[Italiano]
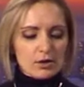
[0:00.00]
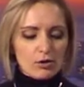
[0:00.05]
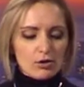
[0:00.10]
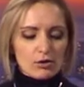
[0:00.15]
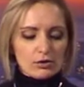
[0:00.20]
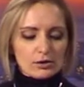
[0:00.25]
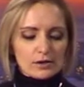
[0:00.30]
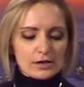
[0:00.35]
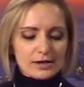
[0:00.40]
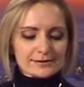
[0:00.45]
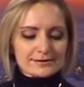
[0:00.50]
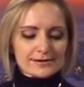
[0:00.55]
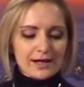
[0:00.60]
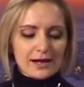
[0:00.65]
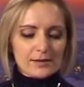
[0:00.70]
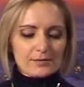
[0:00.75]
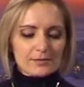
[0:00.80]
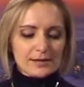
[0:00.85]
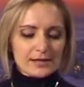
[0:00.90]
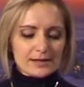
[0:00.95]
on
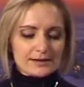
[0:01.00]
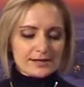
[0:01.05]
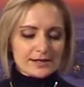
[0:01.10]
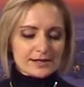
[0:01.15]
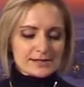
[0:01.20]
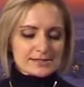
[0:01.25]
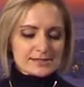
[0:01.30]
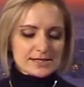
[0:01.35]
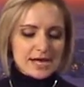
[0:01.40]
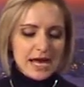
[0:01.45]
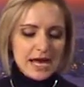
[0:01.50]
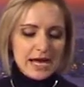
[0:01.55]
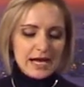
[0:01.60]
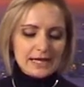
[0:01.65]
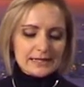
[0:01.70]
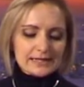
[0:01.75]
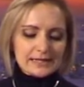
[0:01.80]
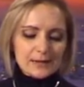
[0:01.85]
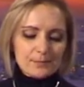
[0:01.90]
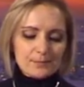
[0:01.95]
Tall Buildings,
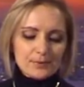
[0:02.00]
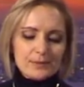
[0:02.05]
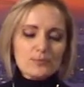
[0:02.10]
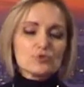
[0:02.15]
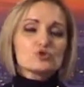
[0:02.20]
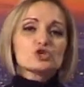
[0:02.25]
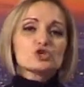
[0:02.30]
dal 1